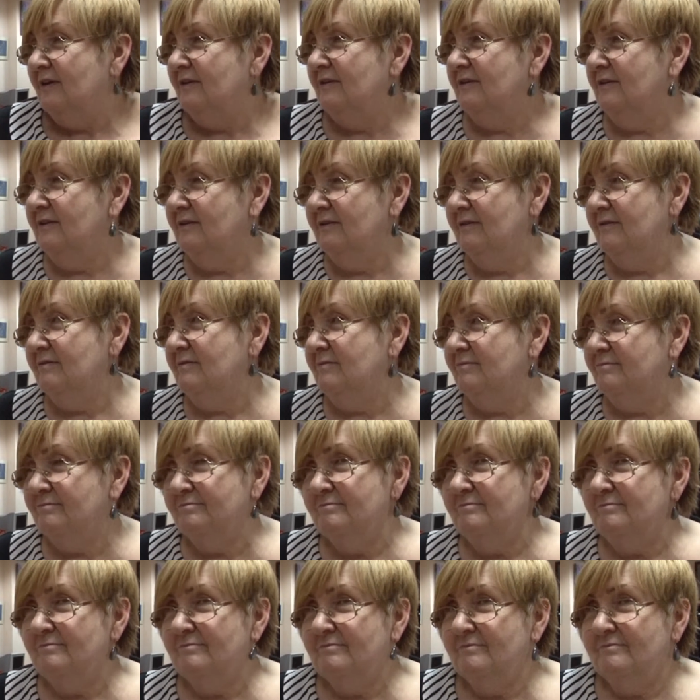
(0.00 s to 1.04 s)
y,
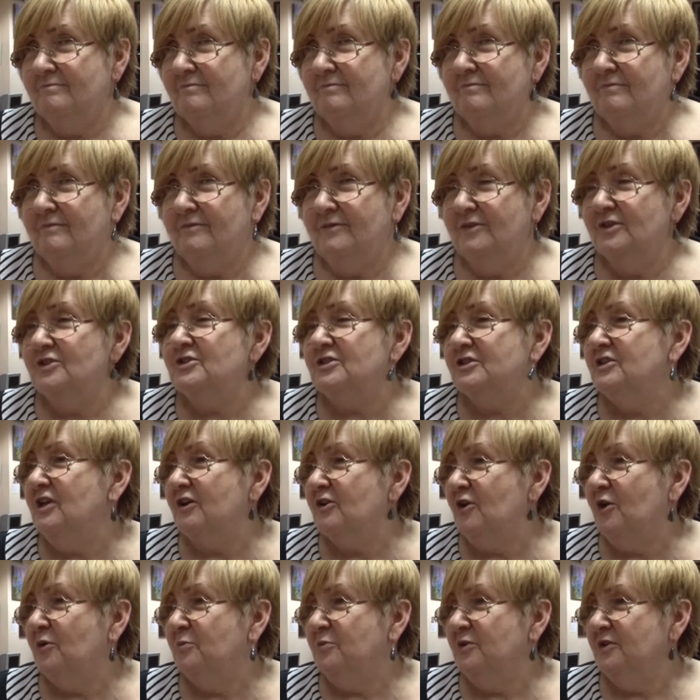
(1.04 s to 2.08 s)
nic nie
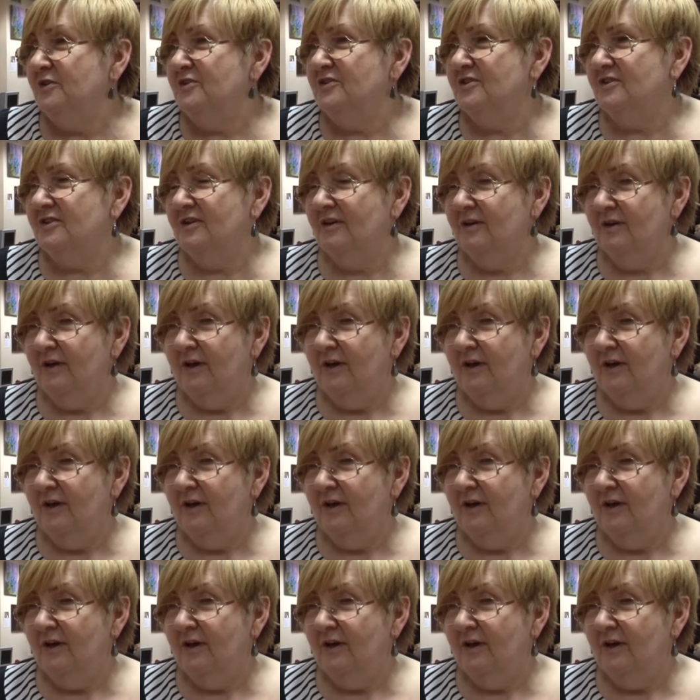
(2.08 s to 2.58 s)
robić.